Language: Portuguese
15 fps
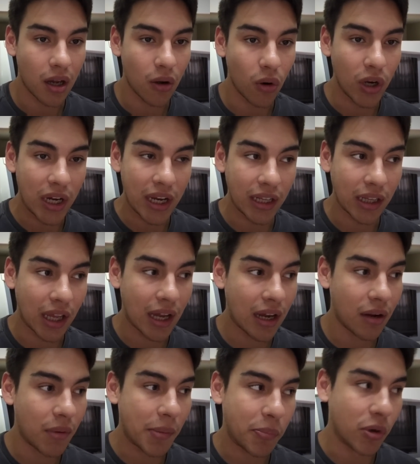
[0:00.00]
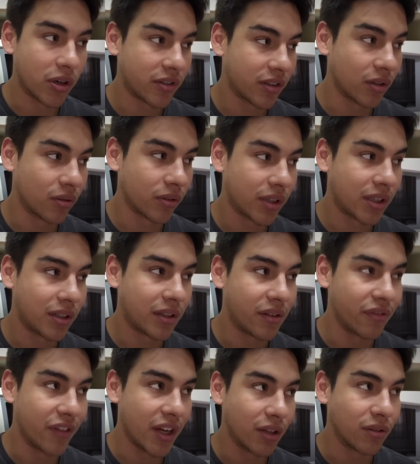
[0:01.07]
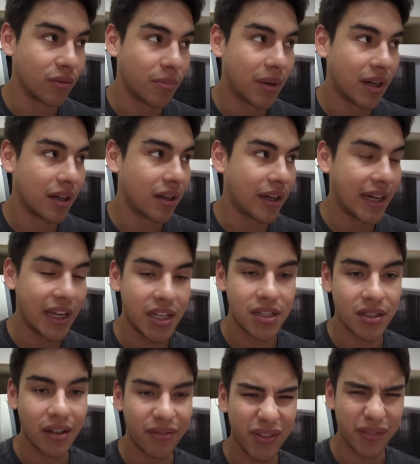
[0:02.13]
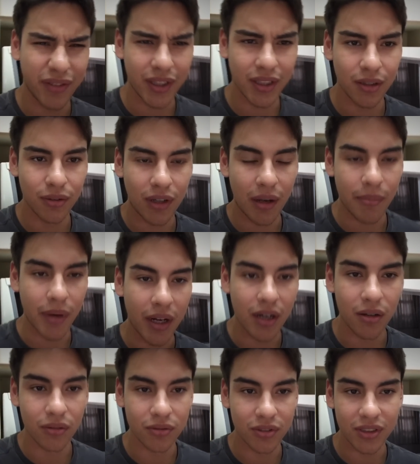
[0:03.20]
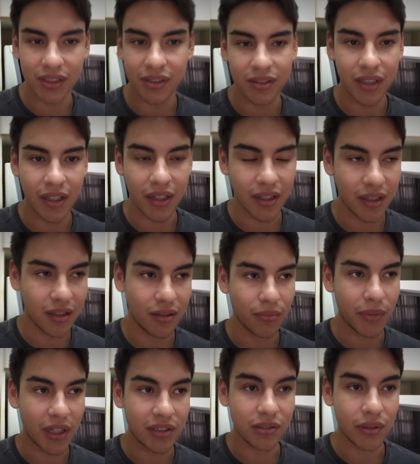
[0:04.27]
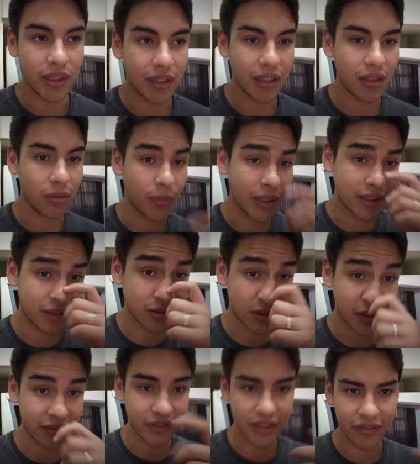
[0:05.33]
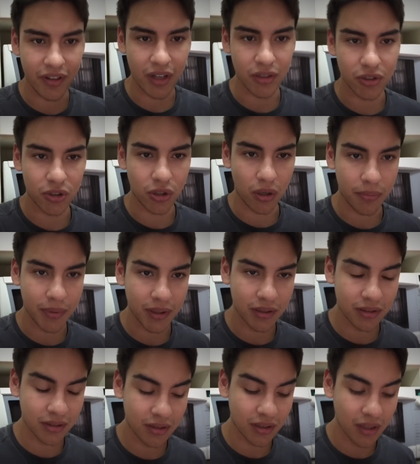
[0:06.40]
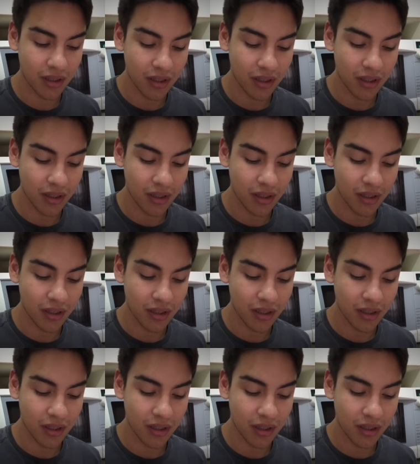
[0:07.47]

Olhei lá uma porção que veio de uma rede da Vivenda do Camarão, não sei se tem aí no Brasil inteiro, mas eu já vi em vários shoppings.